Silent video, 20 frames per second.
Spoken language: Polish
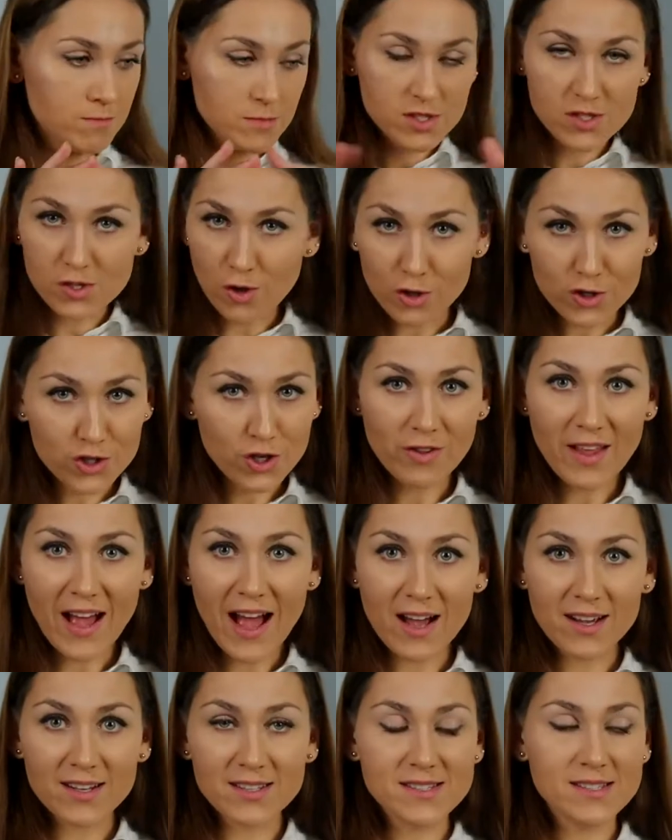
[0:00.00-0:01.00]

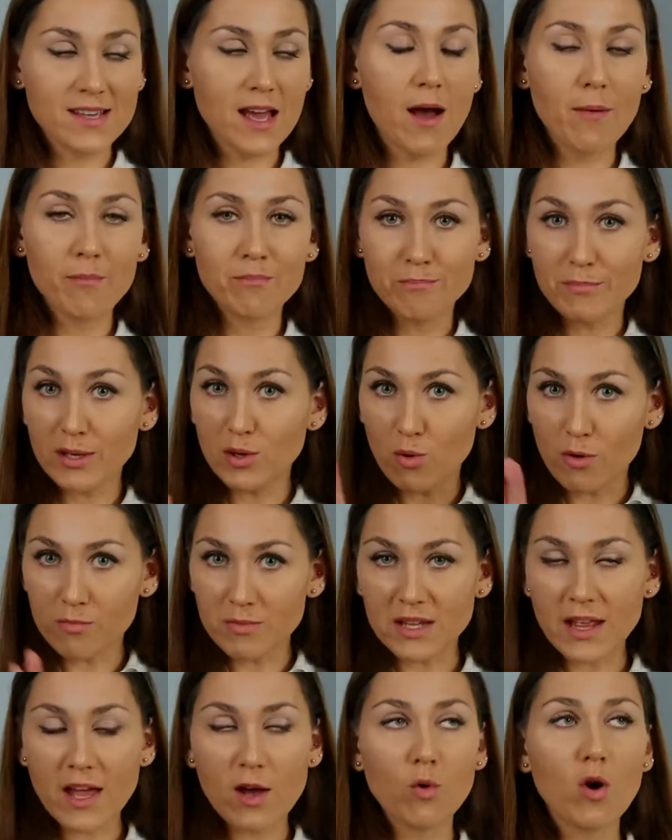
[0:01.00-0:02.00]
Skończona akcja, było,
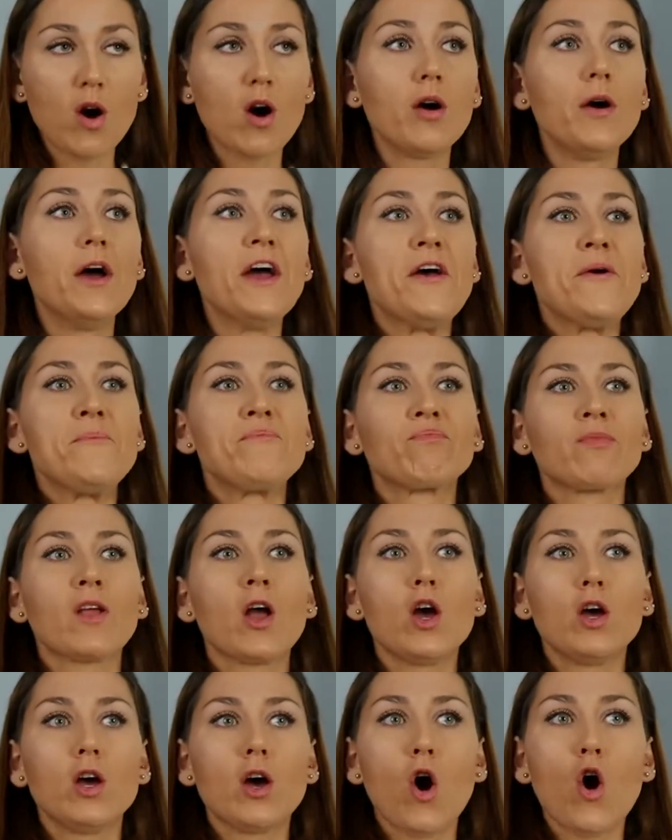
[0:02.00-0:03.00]
minęło.
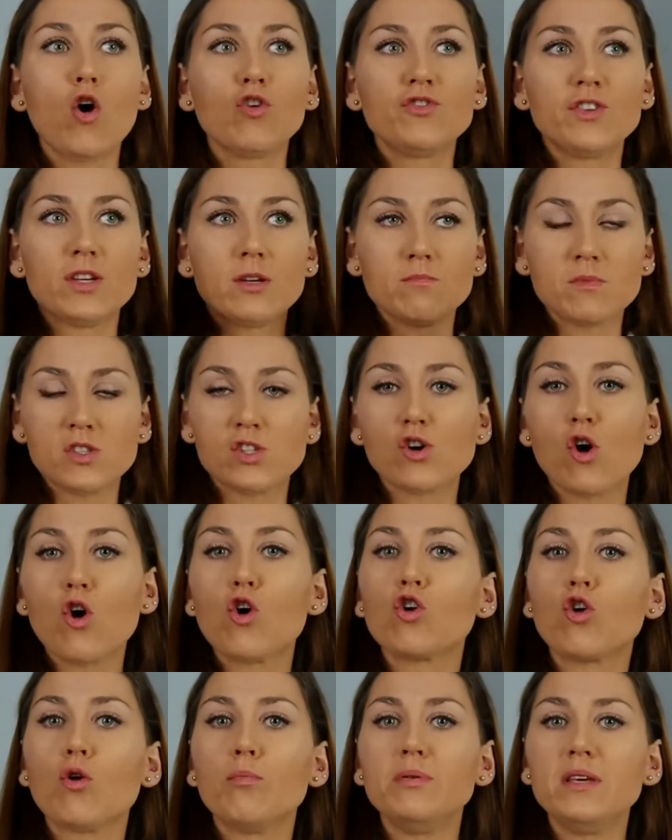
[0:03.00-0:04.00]
E, o tym,
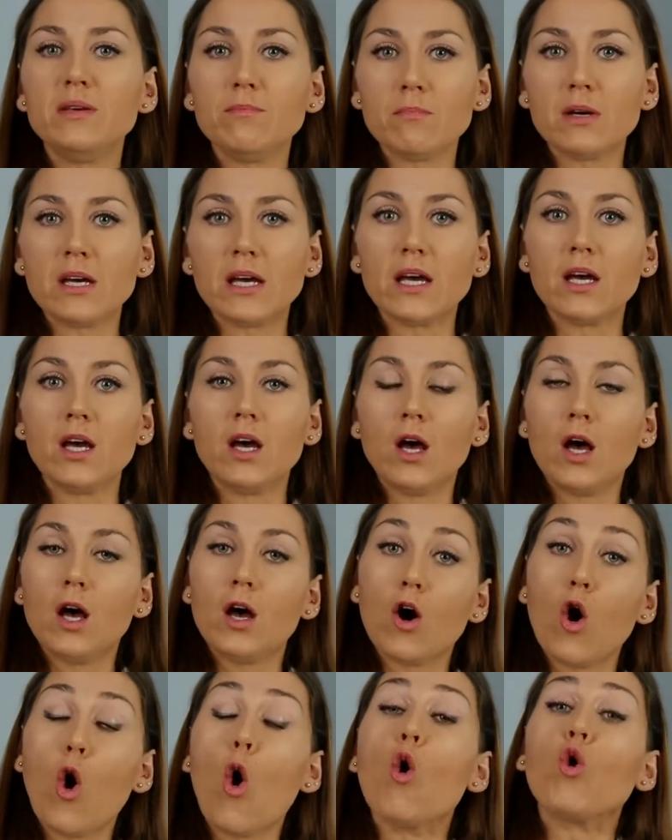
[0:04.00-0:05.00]
co robimy
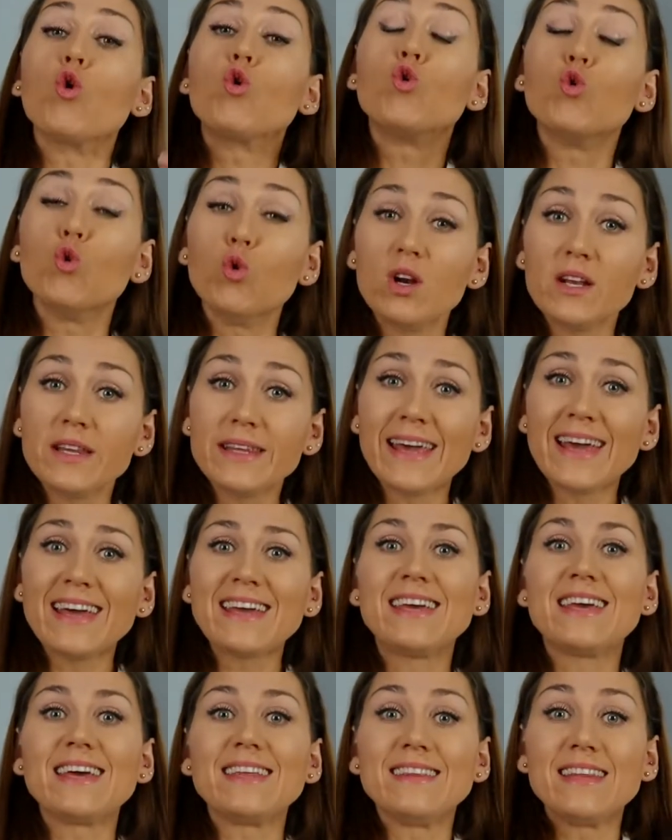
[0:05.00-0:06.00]

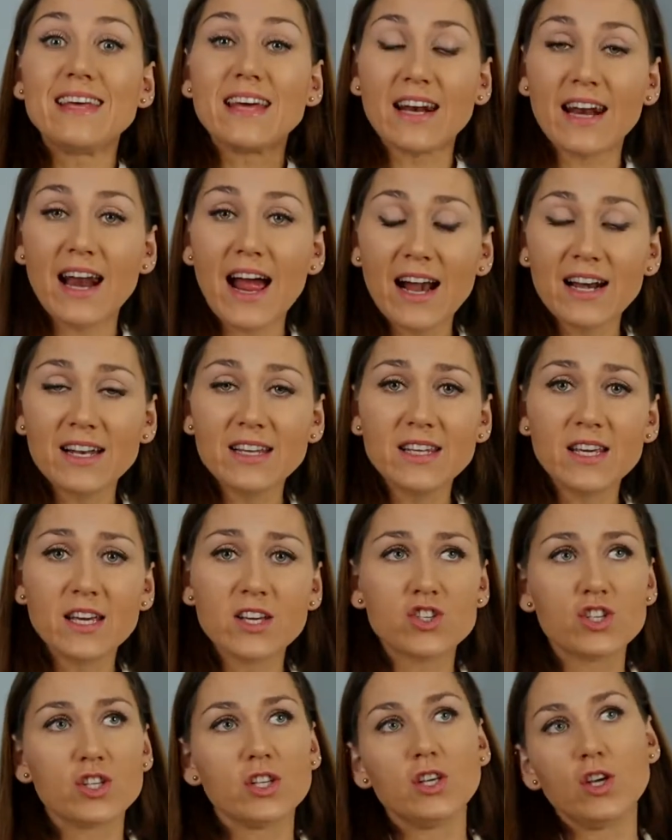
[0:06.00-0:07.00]
ogólnie,
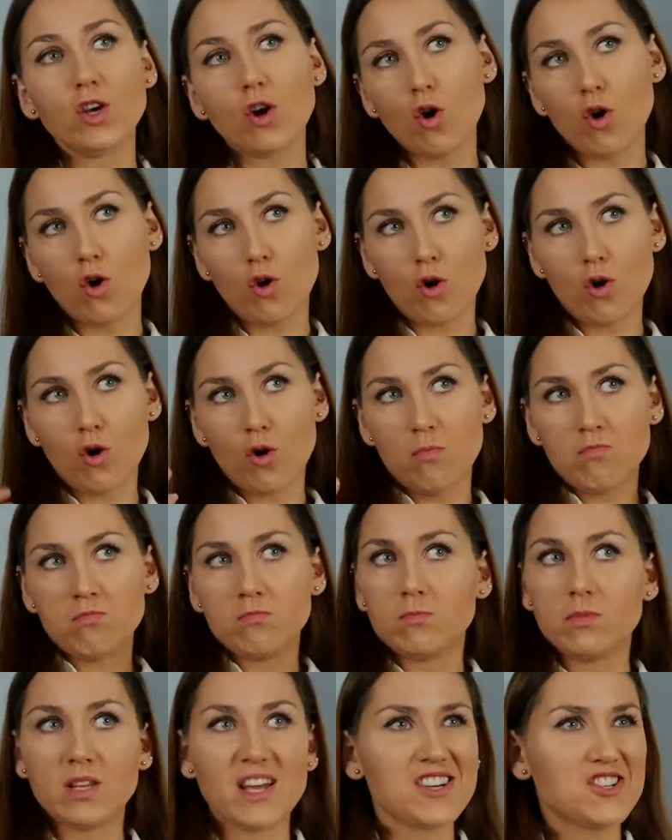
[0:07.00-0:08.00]
generalnie, czyli o
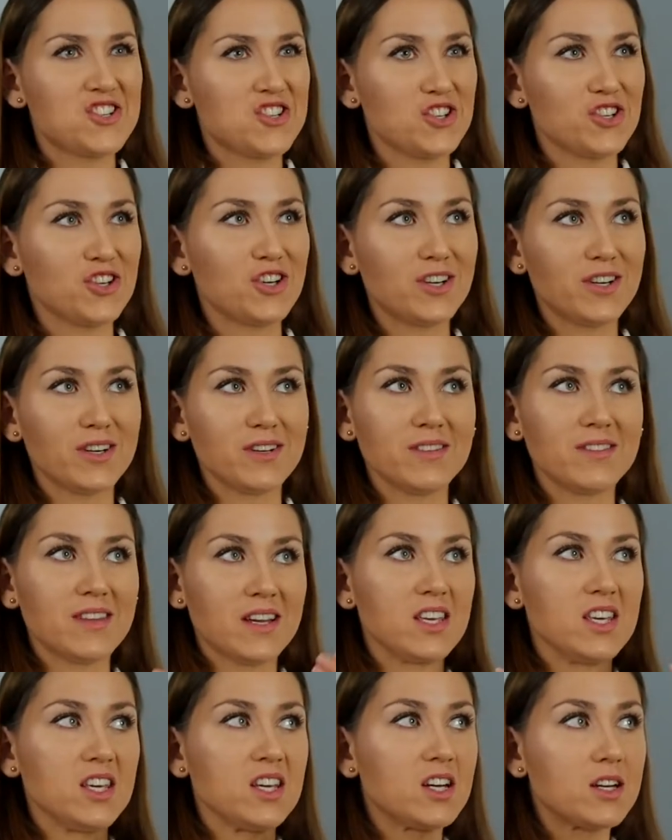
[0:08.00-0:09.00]
naszych e,
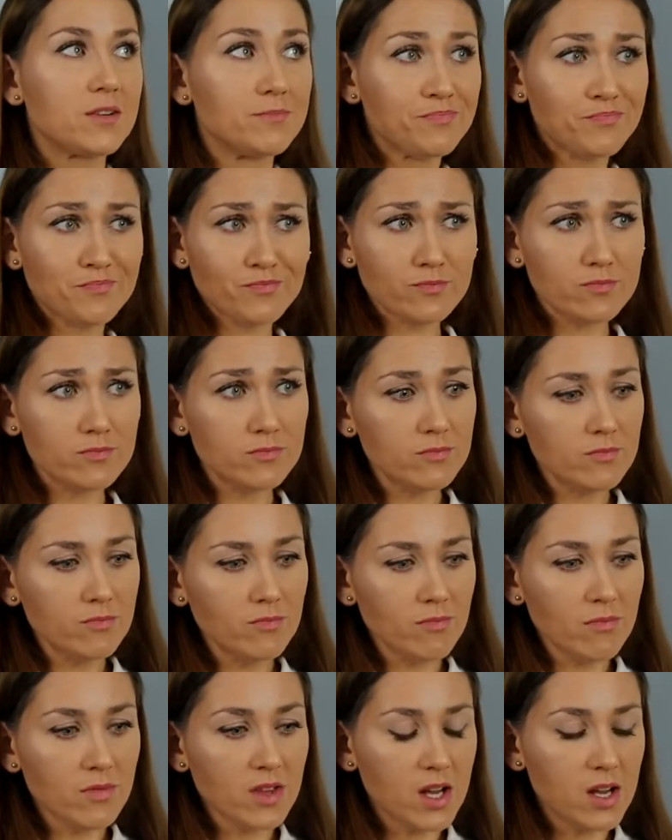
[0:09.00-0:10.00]
takich,
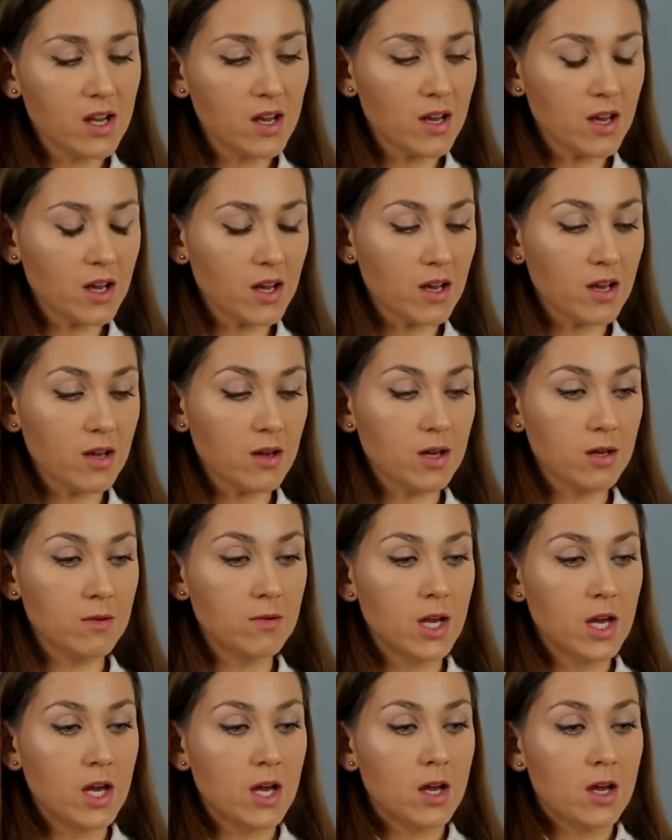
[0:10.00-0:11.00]
e,
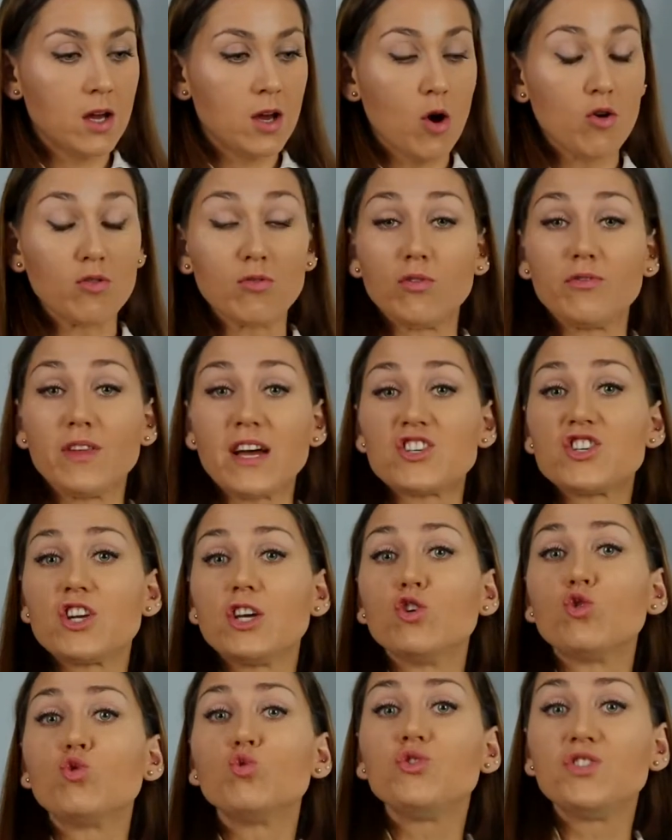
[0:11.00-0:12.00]
o, o
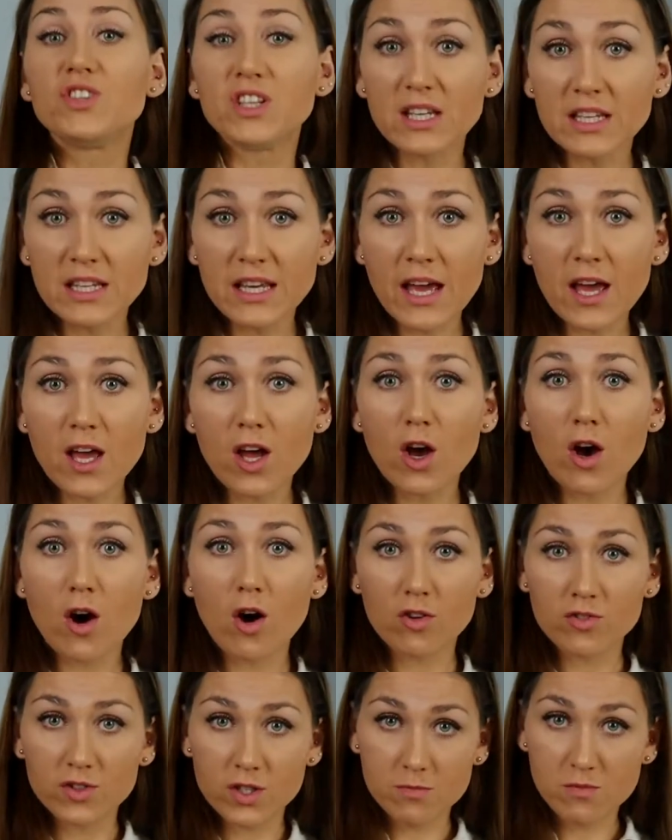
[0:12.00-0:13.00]
naszej rutynie,
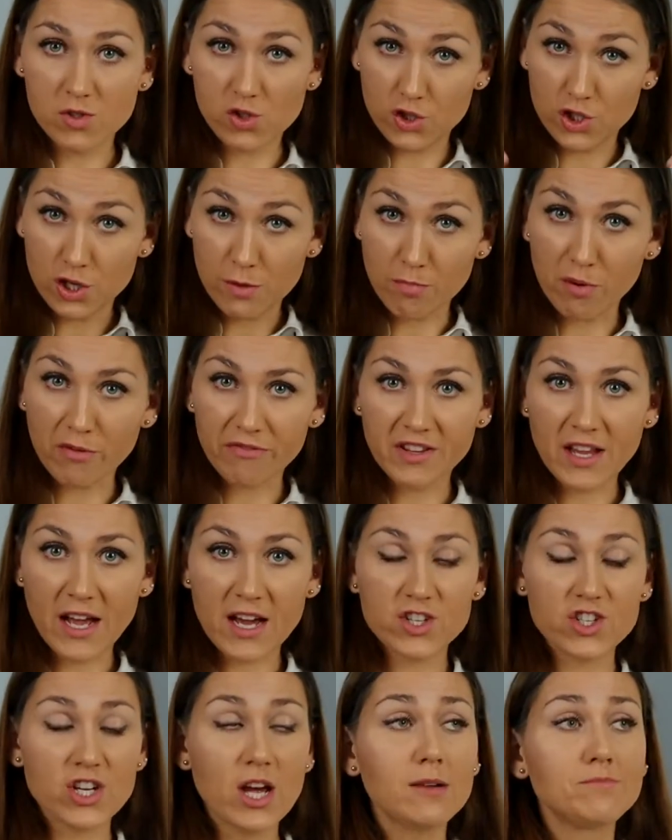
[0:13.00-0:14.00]
o tym, co się
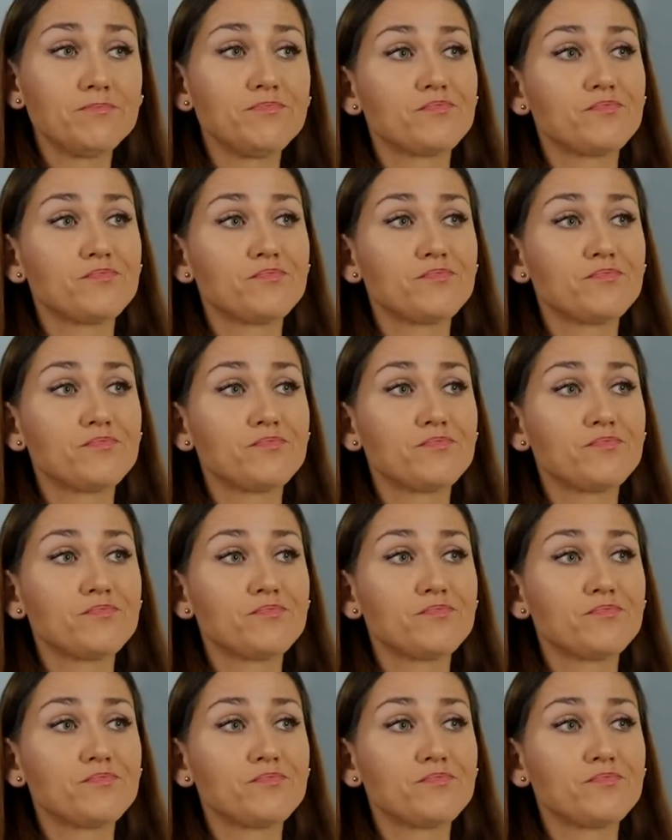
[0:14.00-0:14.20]
powtarza,